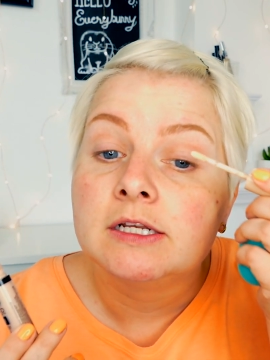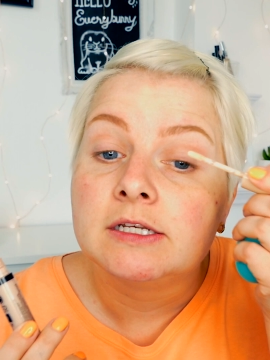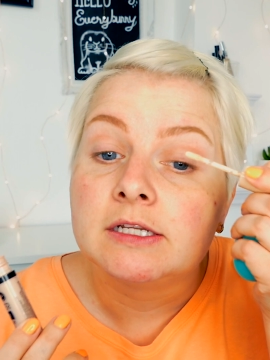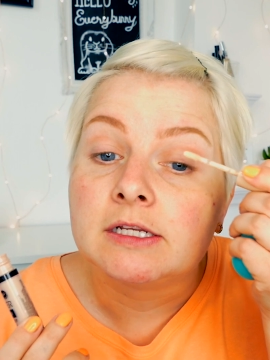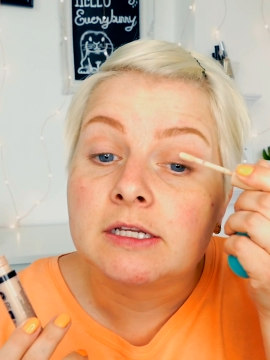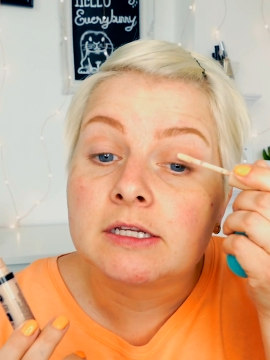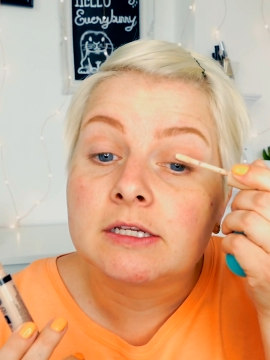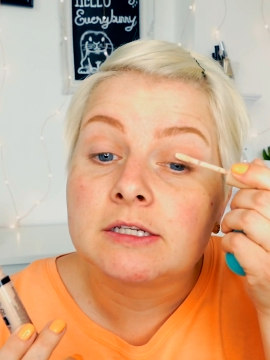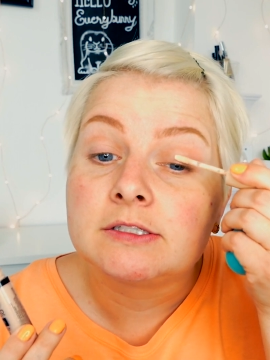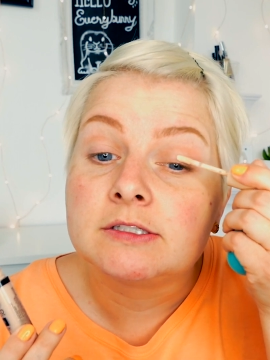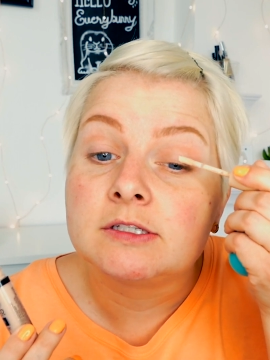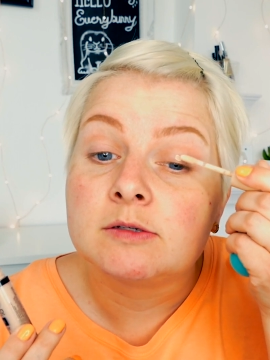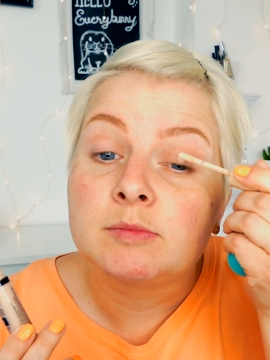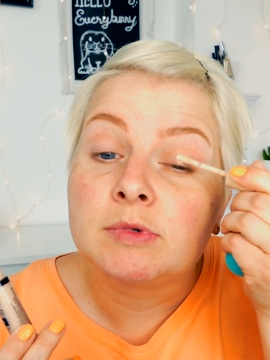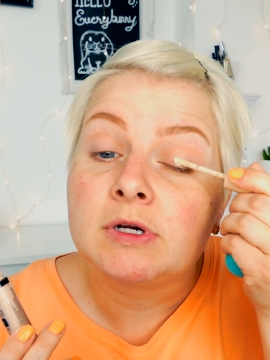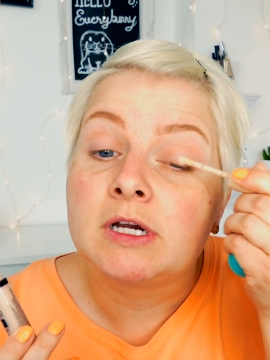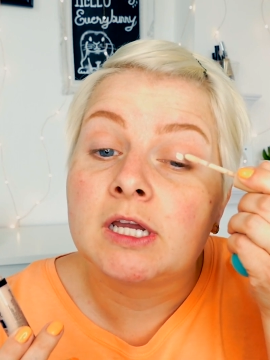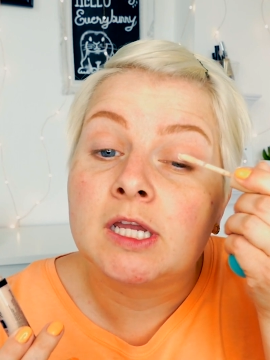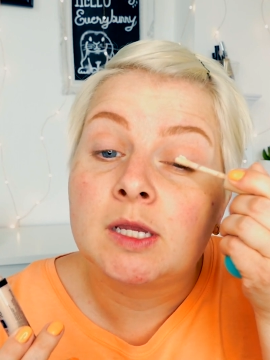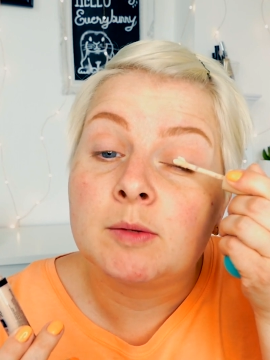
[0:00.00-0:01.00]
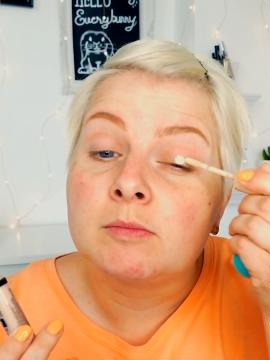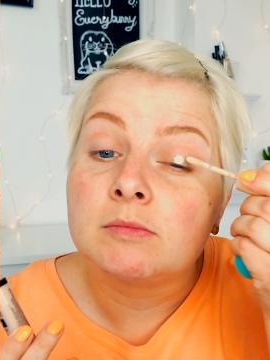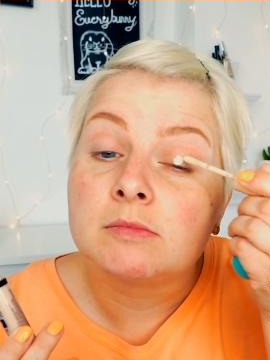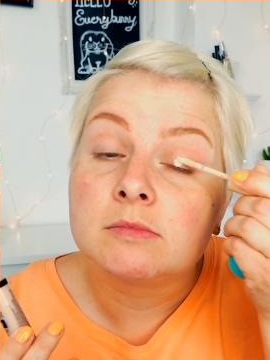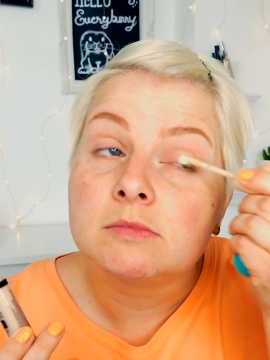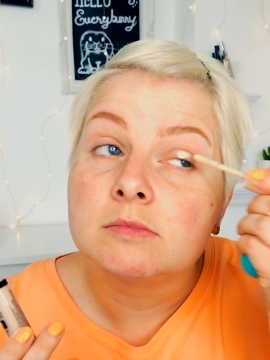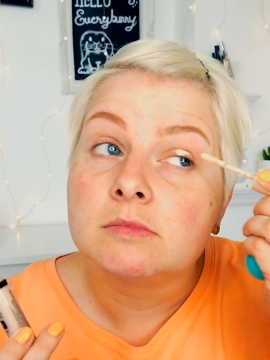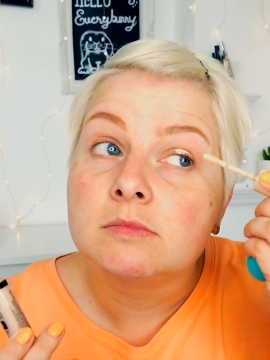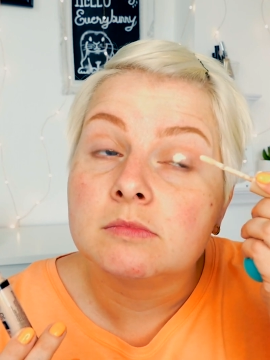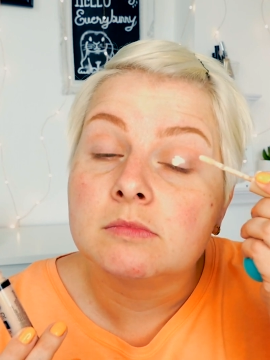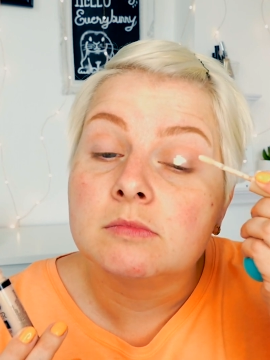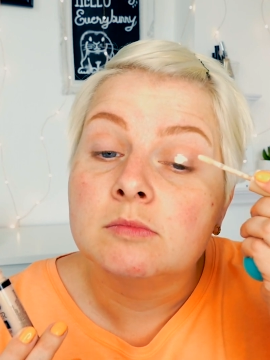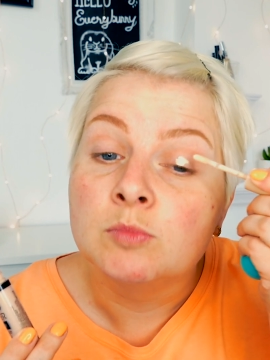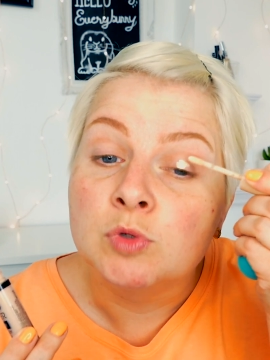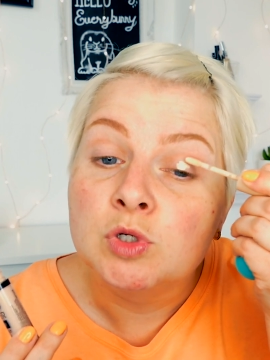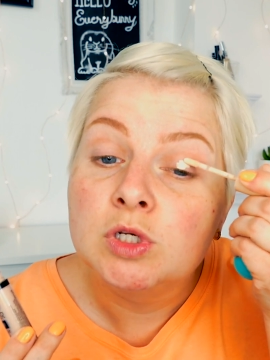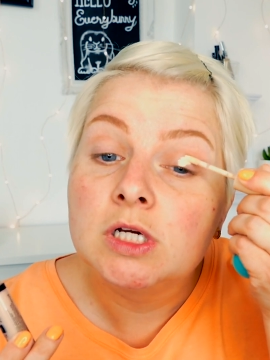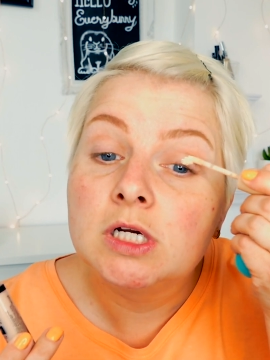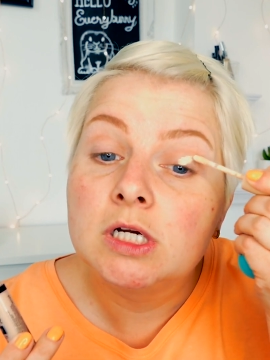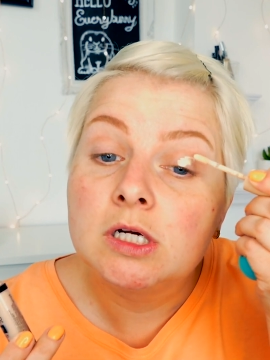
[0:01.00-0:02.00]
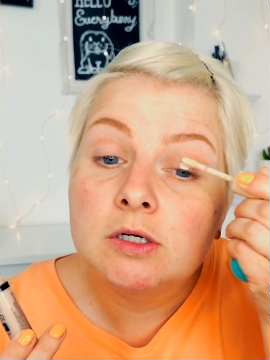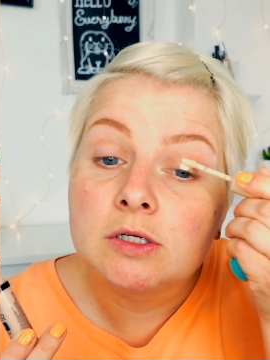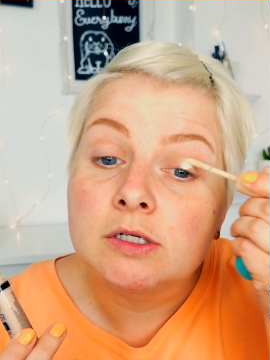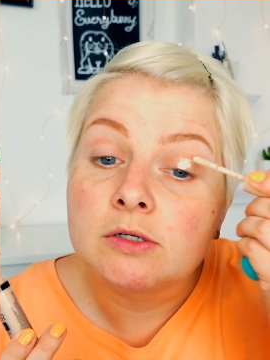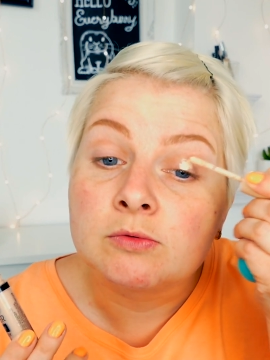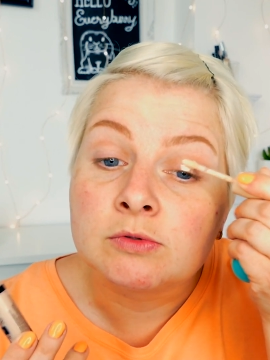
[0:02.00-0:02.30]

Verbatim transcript: Den kriegt ihr beim Müller.